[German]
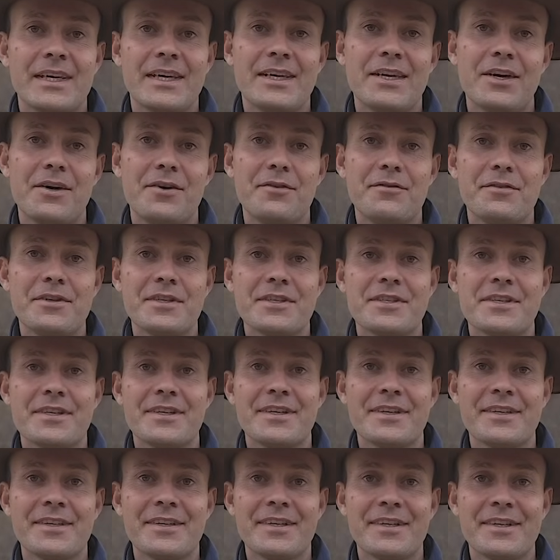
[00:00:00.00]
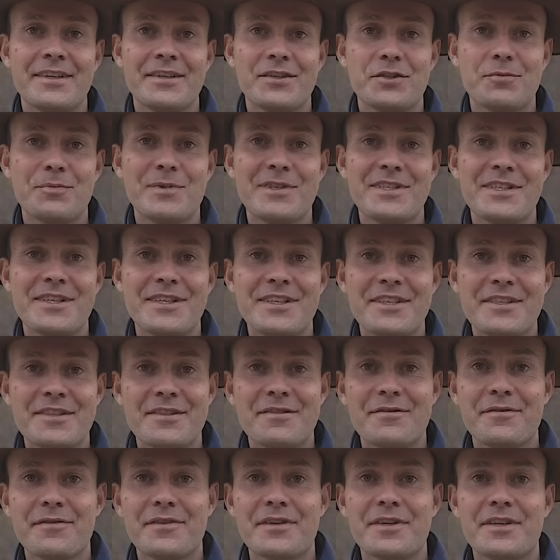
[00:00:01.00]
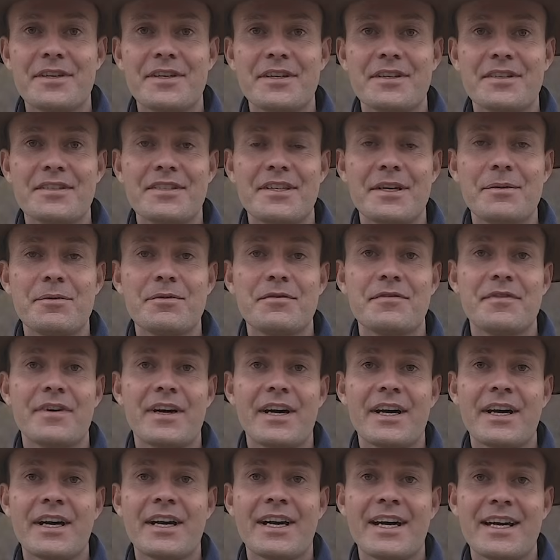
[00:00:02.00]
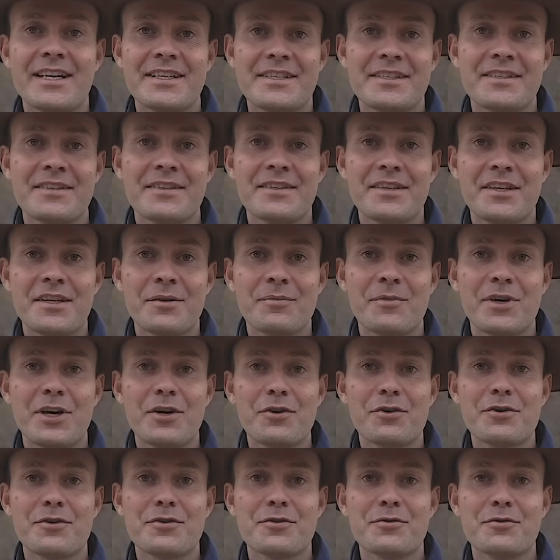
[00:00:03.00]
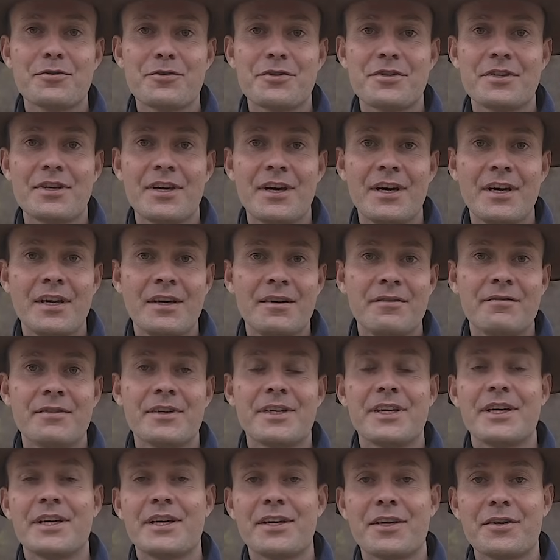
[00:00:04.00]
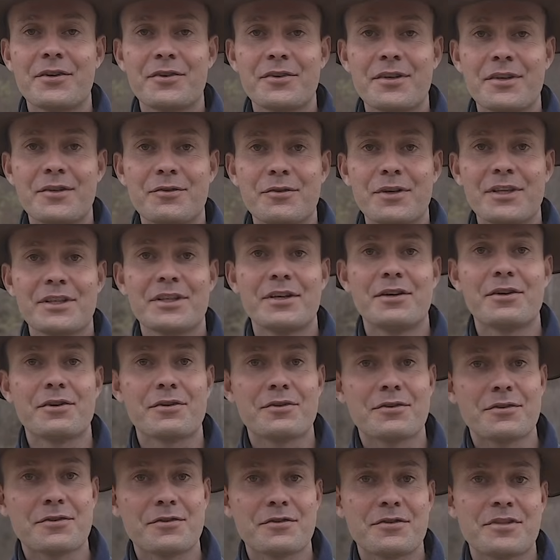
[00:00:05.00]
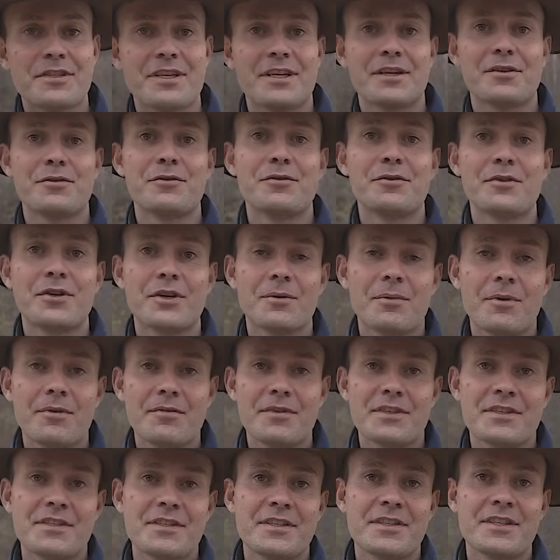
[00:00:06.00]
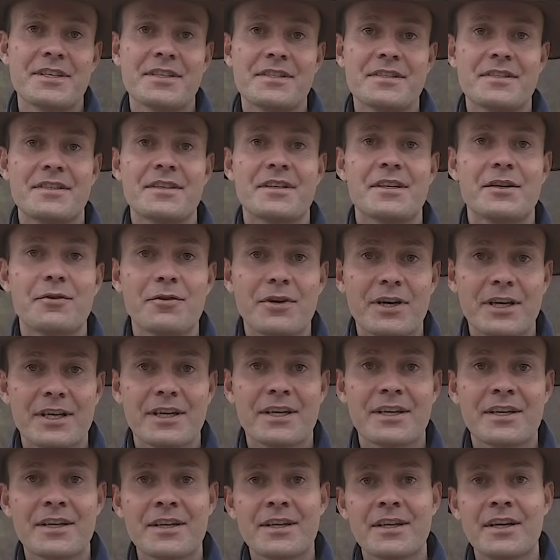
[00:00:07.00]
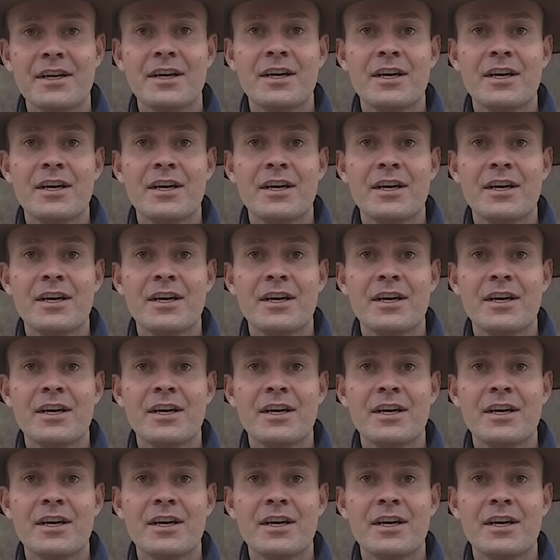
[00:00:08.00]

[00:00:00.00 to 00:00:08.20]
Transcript: Genau, wir sind äh, Spezialisten für Selbstfahrerreisen hier im Kaukasus. Wir kennen auch den Nordkaukasus sehr gut, aber wir sind jetzt in Georgien